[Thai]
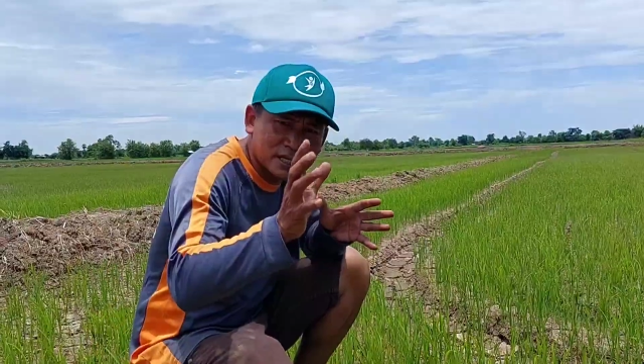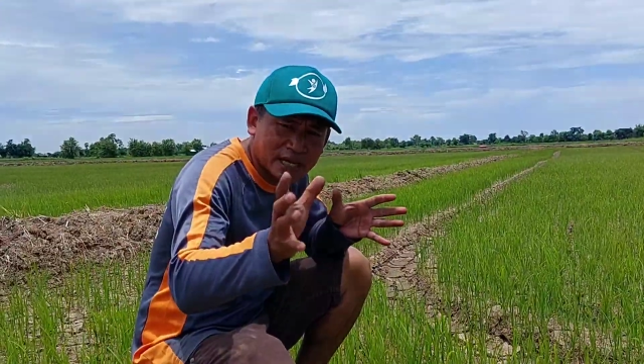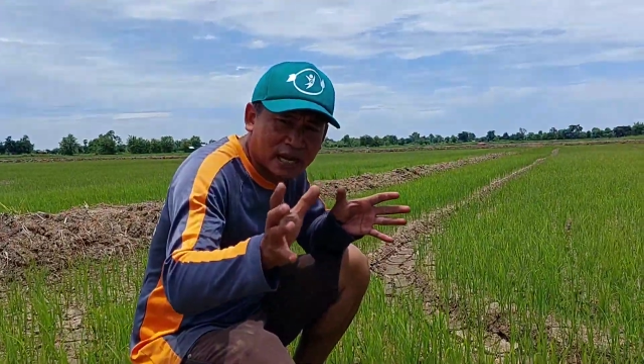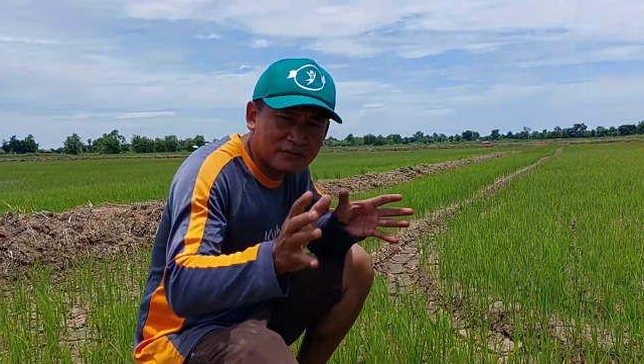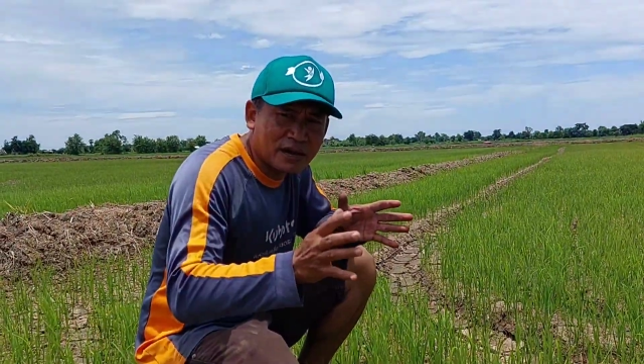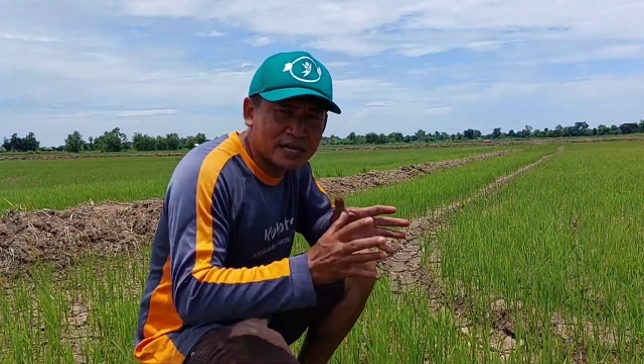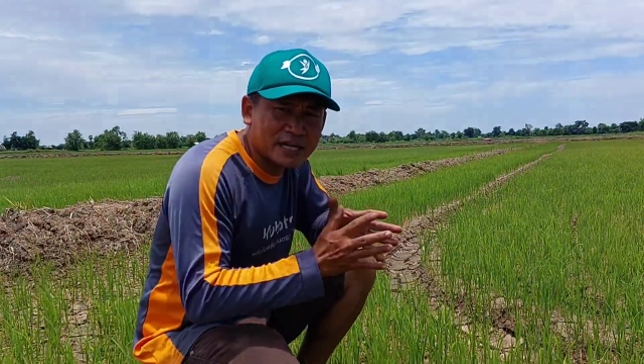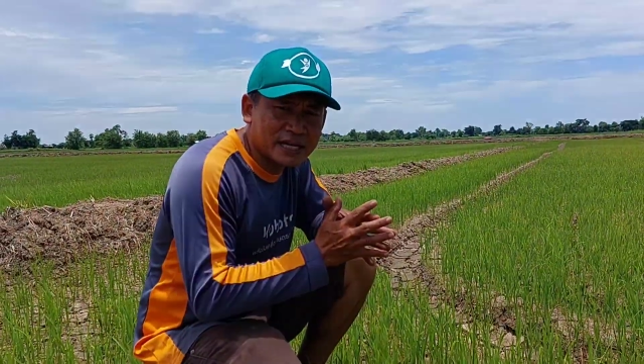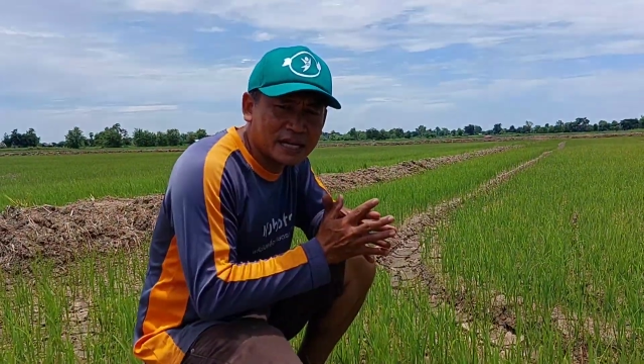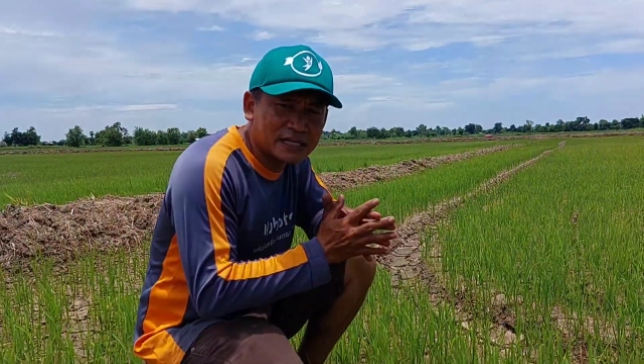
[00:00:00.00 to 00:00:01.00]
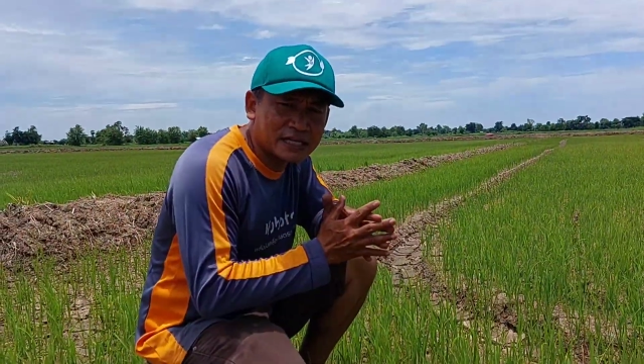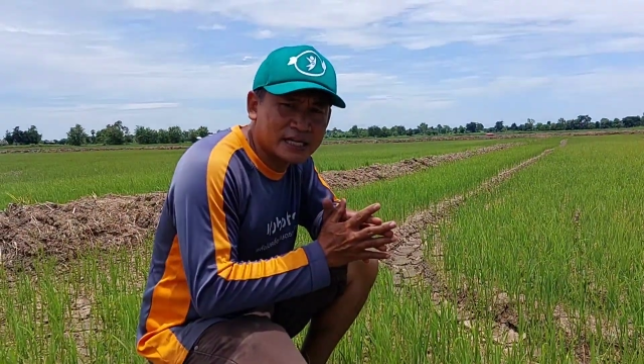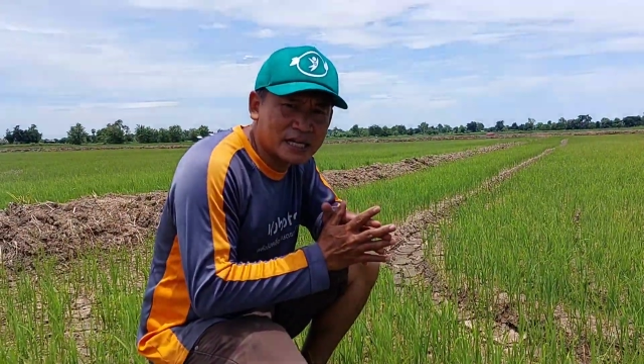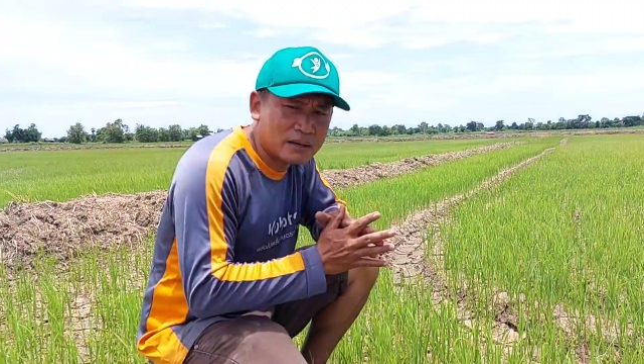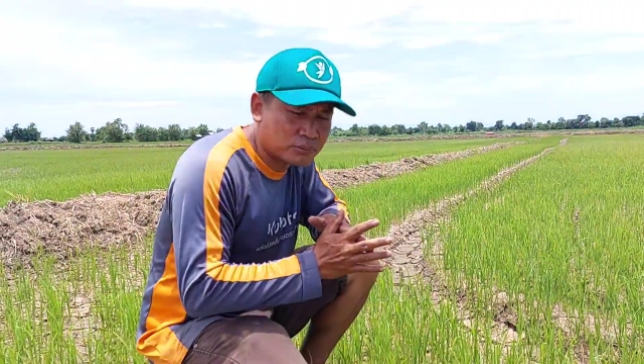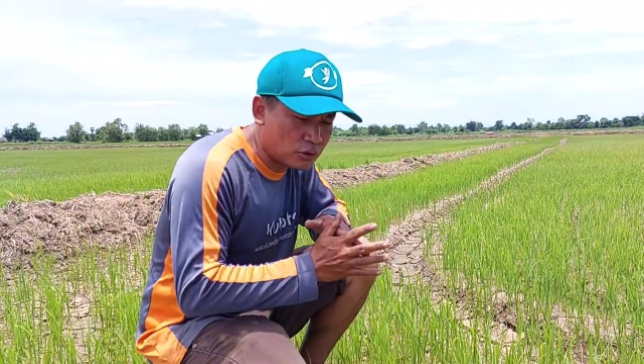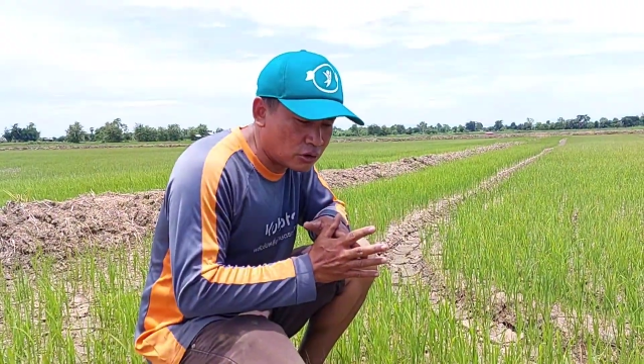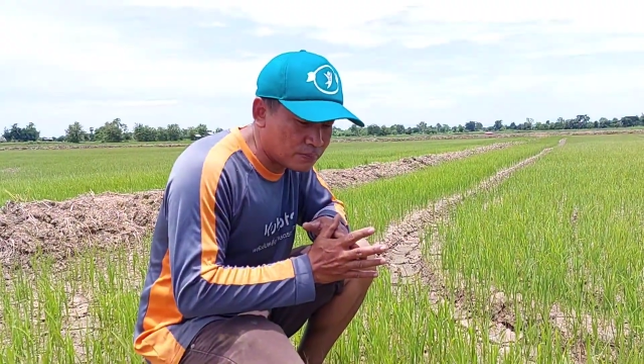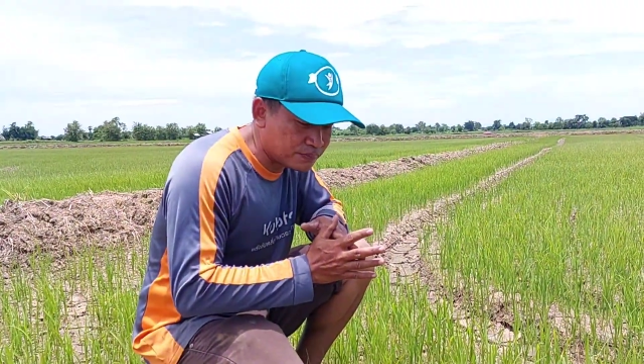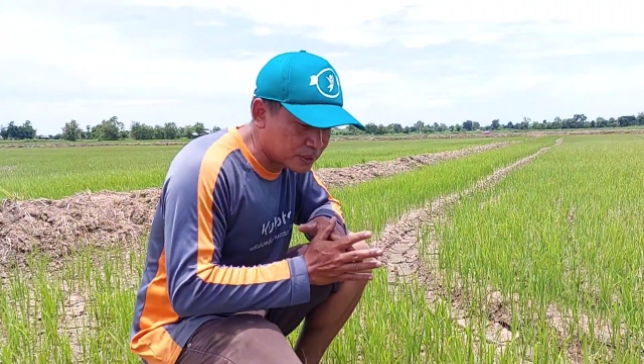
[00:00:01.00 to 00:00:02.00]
ซึ่งการวานในครั้งนี้ครับผม